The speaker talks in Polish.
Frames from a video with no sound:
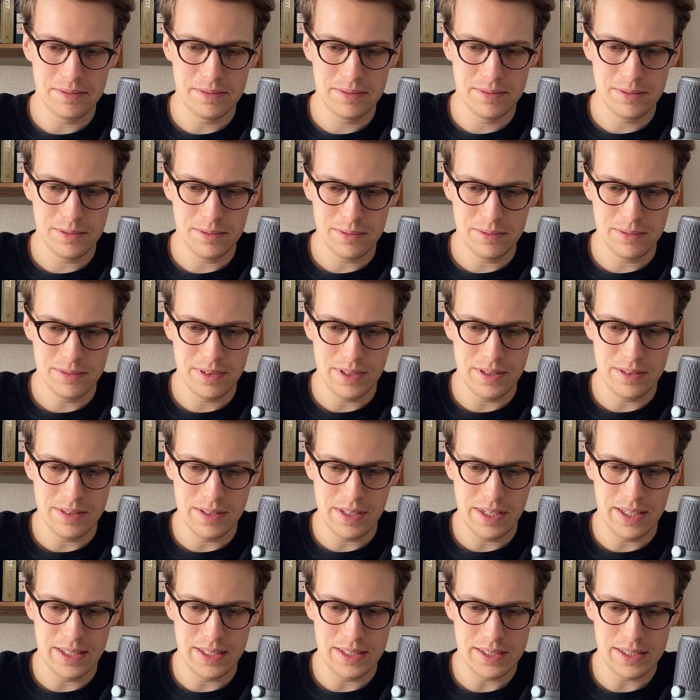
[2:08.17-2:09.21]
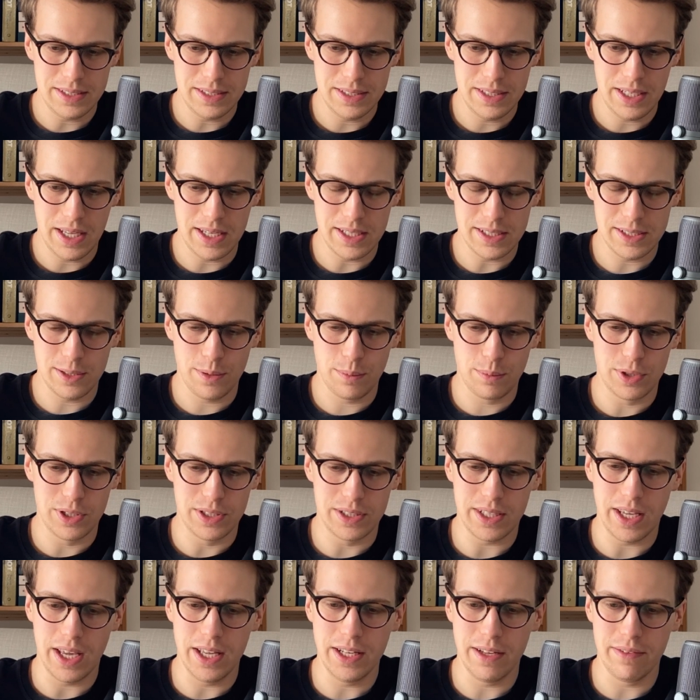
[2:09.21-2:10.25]
no nie, nie, jest, nie jest to
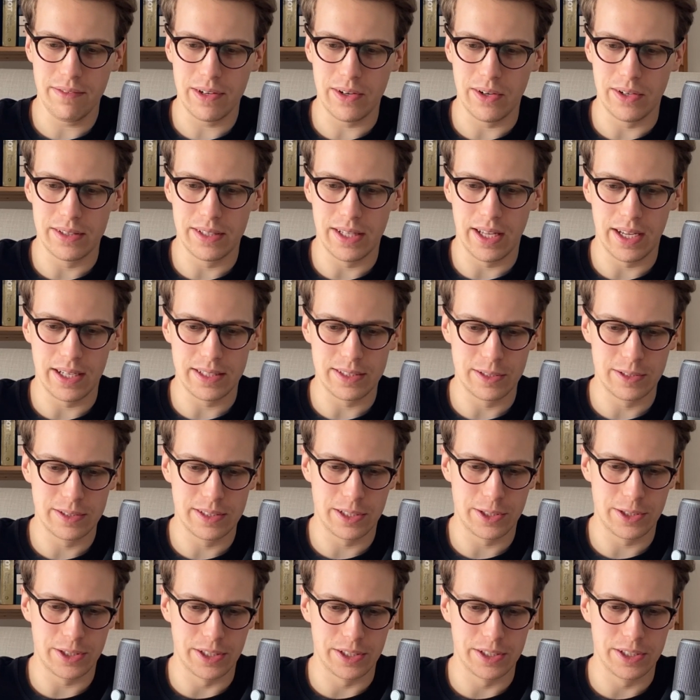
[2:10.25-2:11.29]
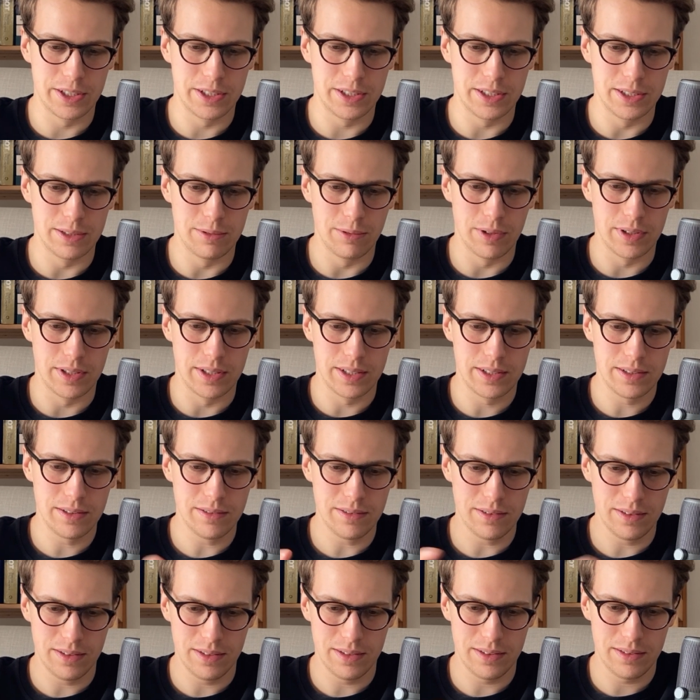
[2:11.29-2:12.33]
brzydkie i nie wygląda jak coś za 40 zł.
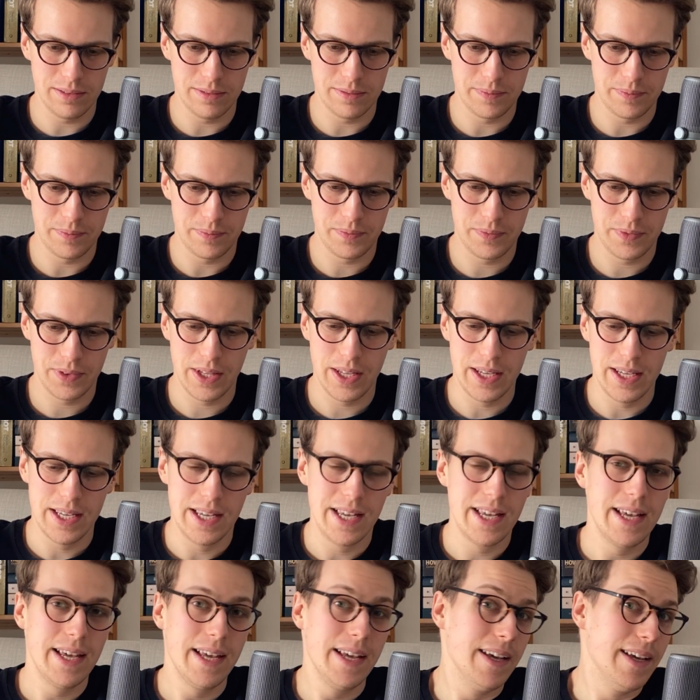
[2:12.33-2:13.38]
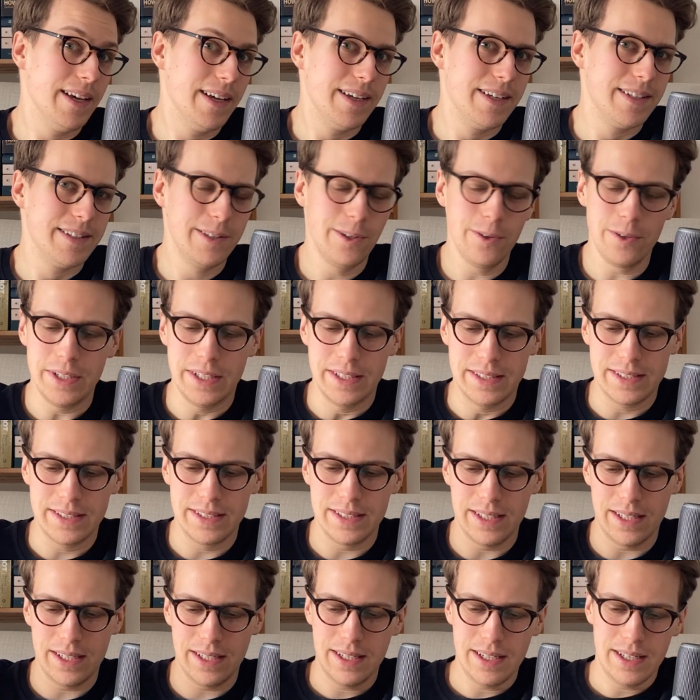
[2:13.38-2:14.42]
No to. No nic,
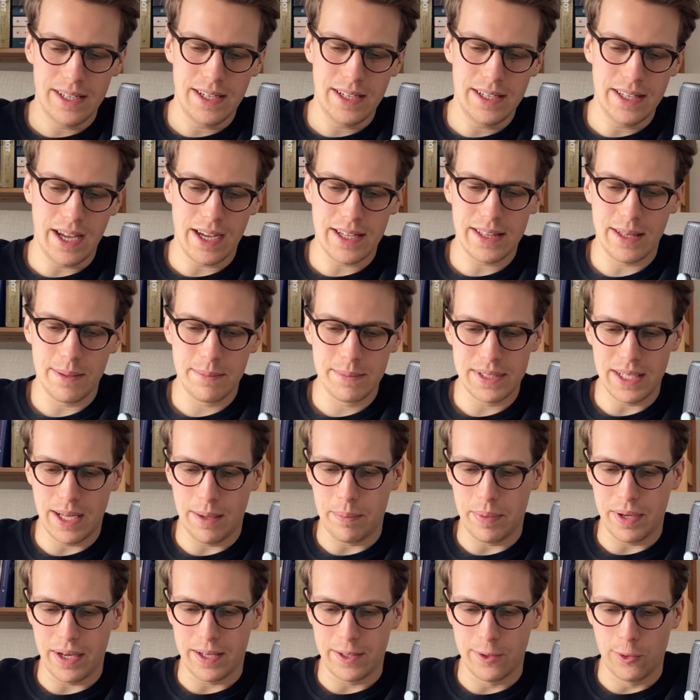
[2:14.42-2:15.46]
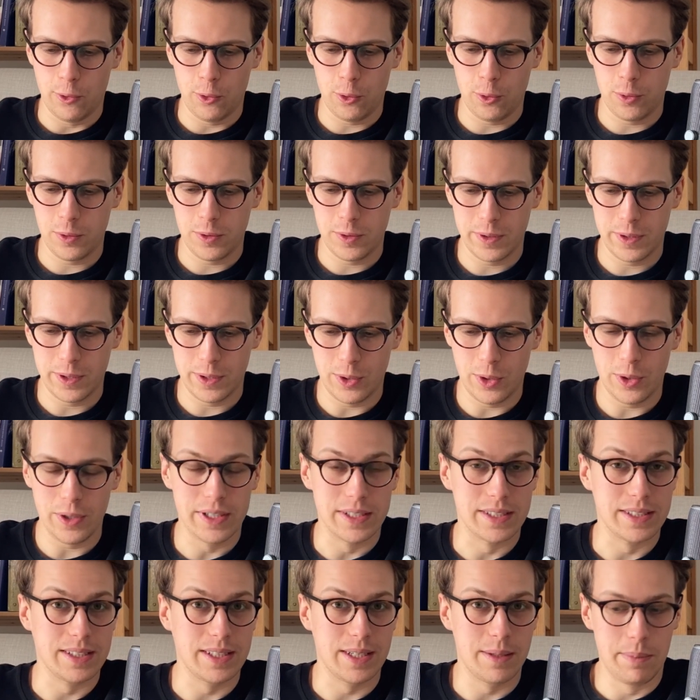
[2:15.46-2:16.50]
a jak tam zapach, no. To
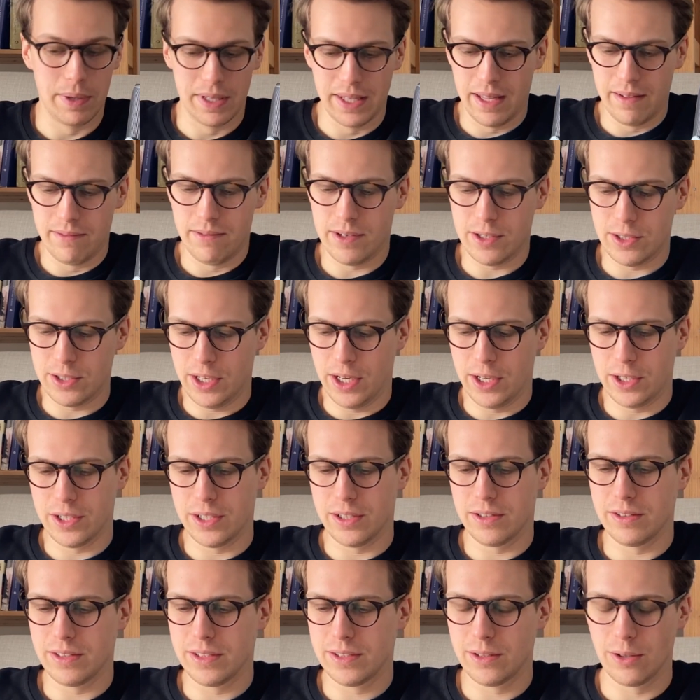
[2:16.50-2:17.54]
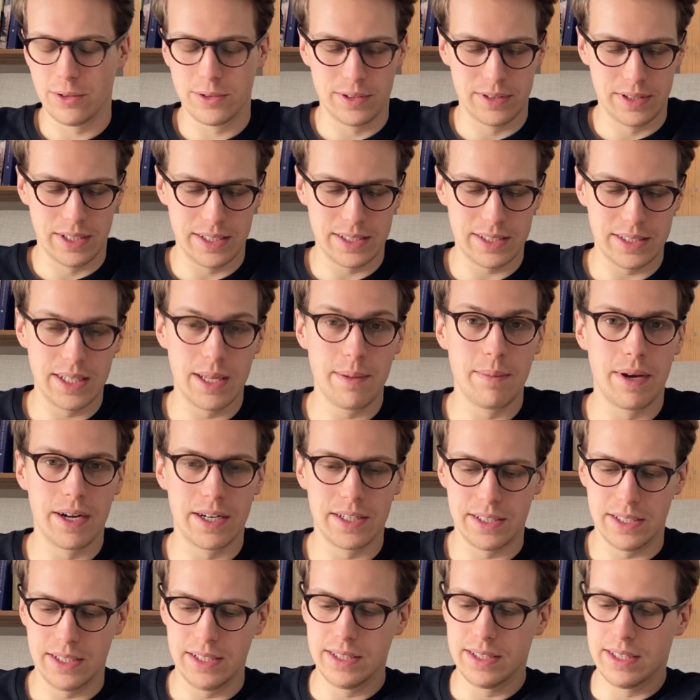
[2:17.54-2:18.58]
jest chyba najważniejsze, to jest to, co nas
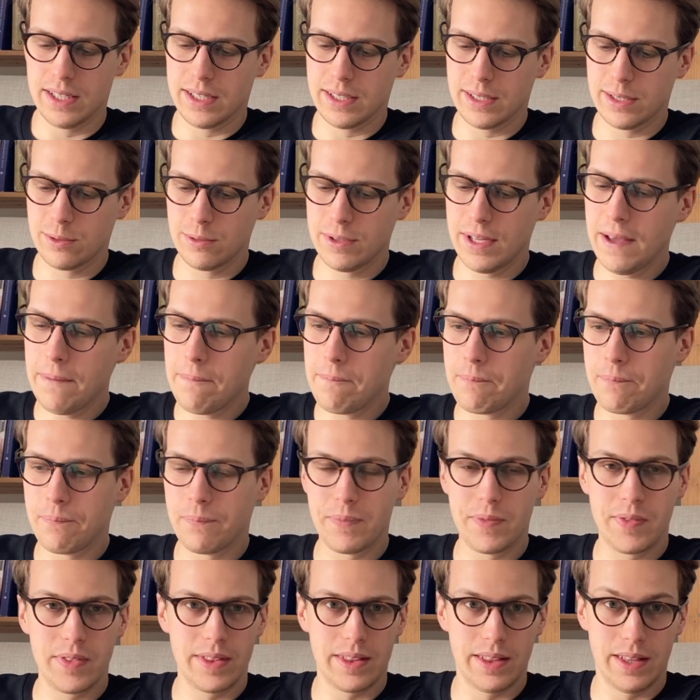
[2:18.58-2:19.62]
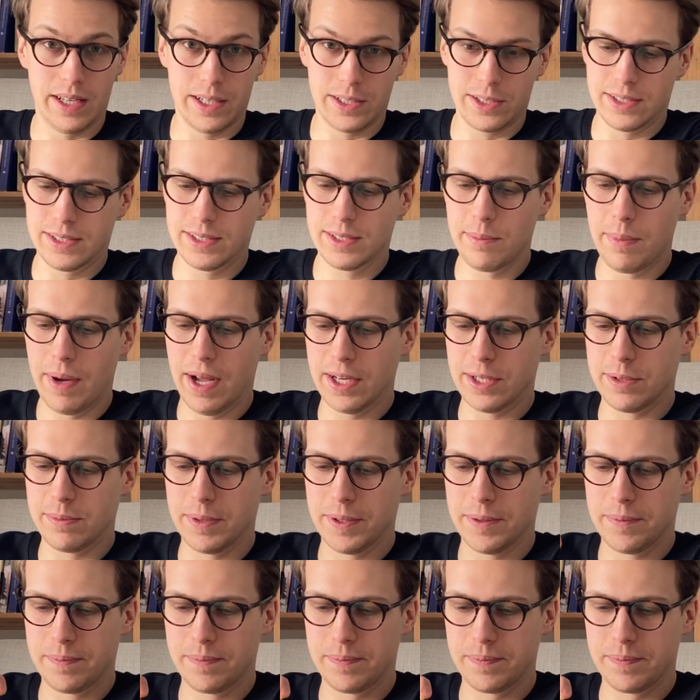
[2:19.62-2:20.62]
najbardziej interesuje. Także zobaczmy.